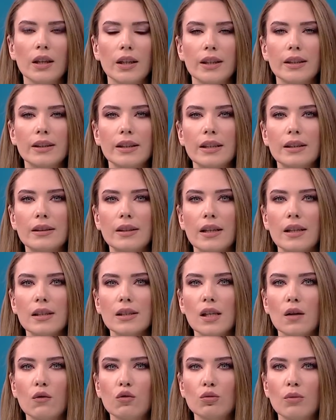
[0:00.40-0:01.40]
İngiltere
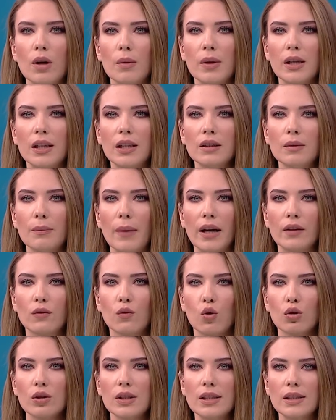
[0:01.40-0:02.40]
Savunma Bakanı Ben
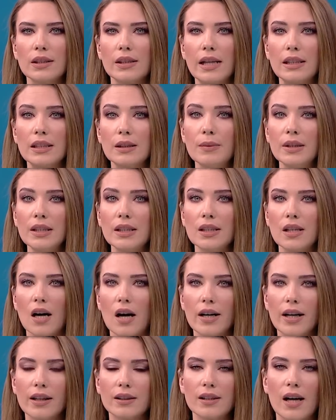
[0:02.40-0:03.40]
Wallace resmi
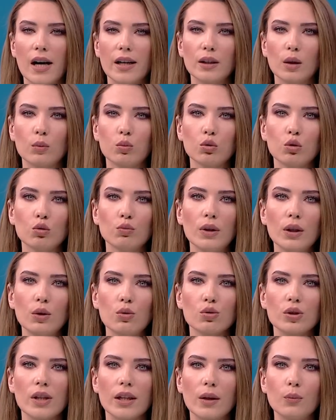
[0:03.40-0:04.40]
ziyaretlerde bulunmak
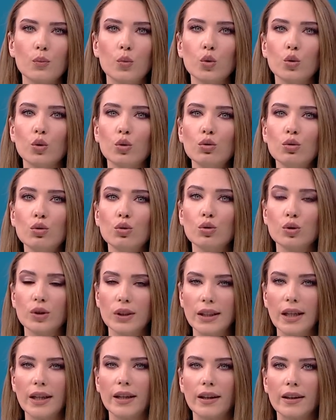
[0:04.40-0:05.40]
üzere bugün
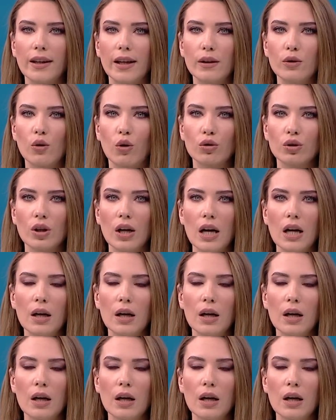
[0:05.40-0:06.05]
Türkiye'ye geliyor.